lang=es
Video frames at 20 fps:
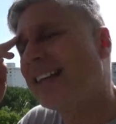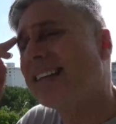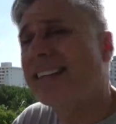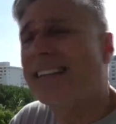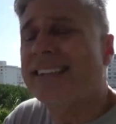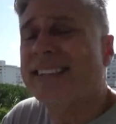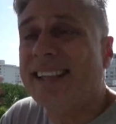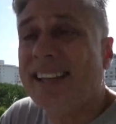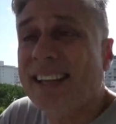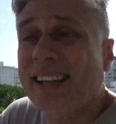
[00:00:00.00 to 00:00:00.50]

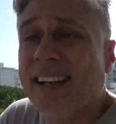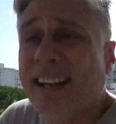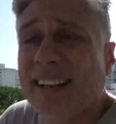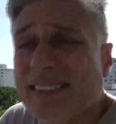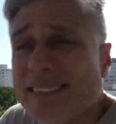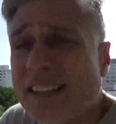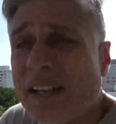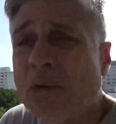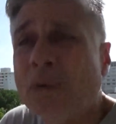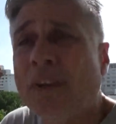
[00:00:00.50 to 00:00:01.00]
intenté
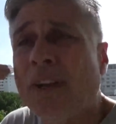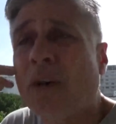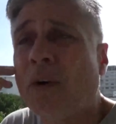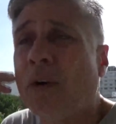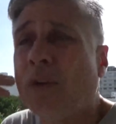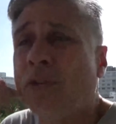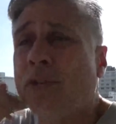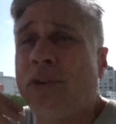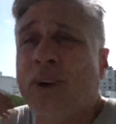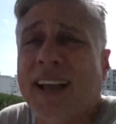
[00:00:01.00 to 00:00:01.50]
lanzar un
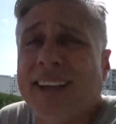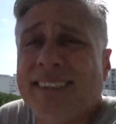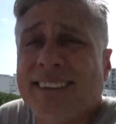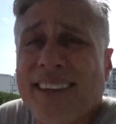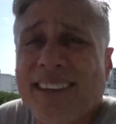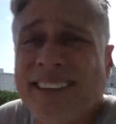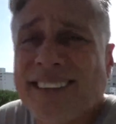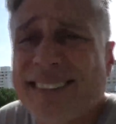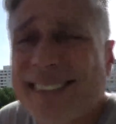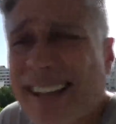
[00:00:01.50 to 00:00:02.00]
negocio casi
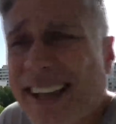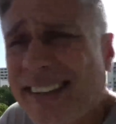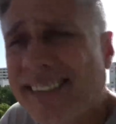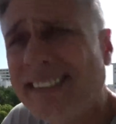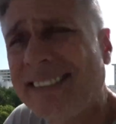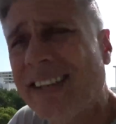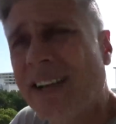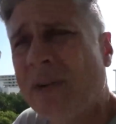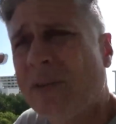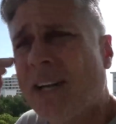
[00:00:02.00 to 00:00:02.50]
a
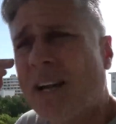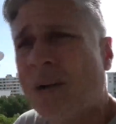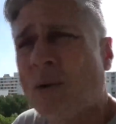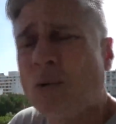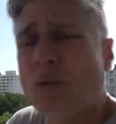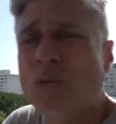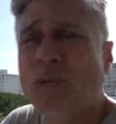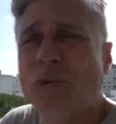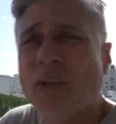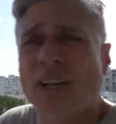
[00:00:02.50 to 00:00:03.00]
distancia, una
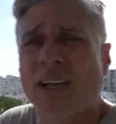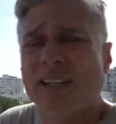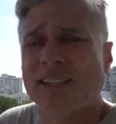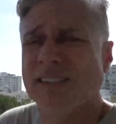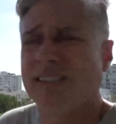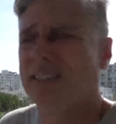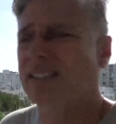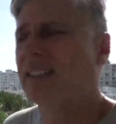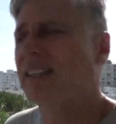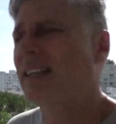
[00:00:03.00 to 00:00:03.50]
locura.
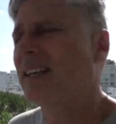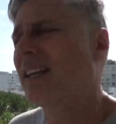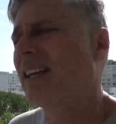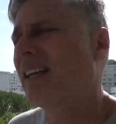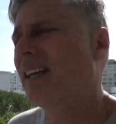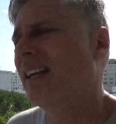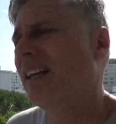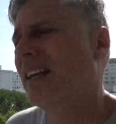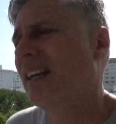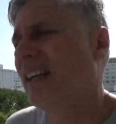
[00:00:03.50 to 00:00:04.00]

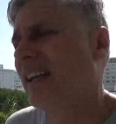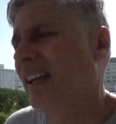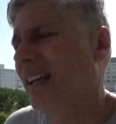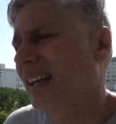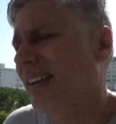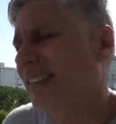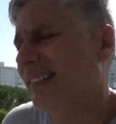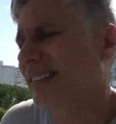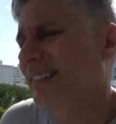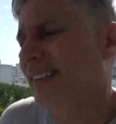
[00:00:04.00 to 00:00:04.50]

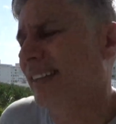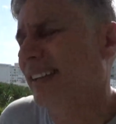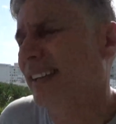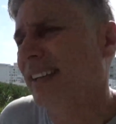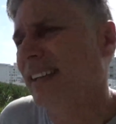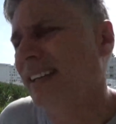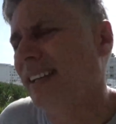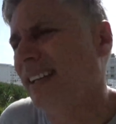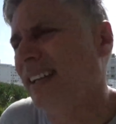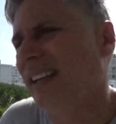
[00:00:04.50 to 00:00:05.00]

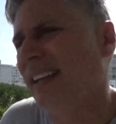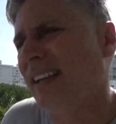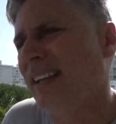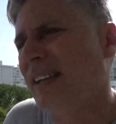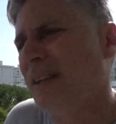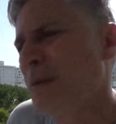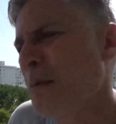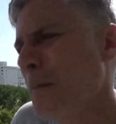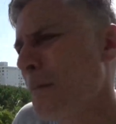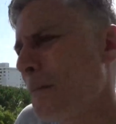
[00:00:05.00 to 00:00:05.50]
Este, eh,